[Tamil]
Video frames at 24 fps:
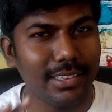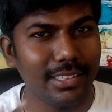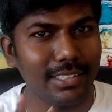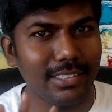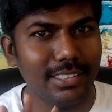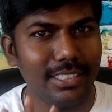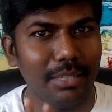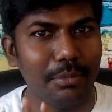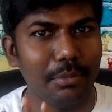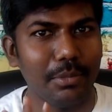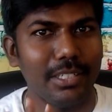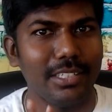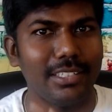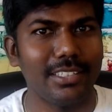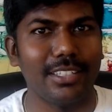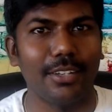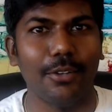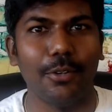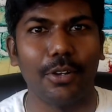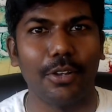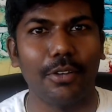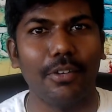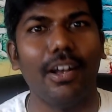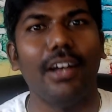தேர்ட்டி மினிட்ஸ்க்கு
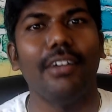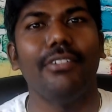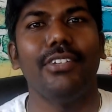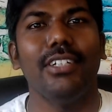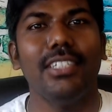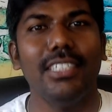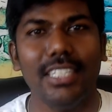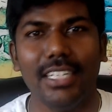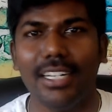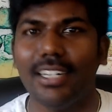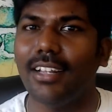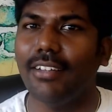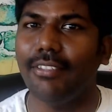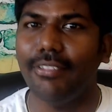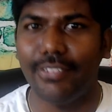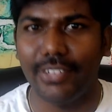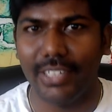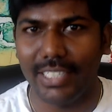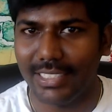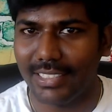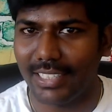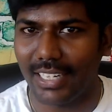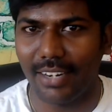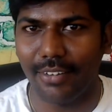ஓகேவா ஃப்ரிட்ஜில்னா
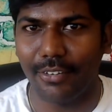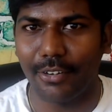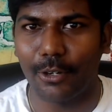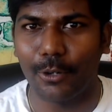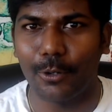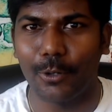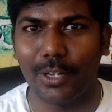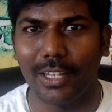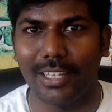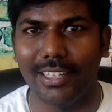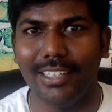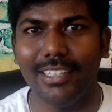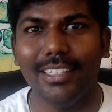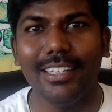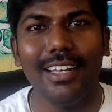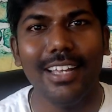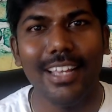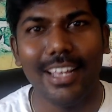ஃப்ரீசரில் வைக்கக்கூடாது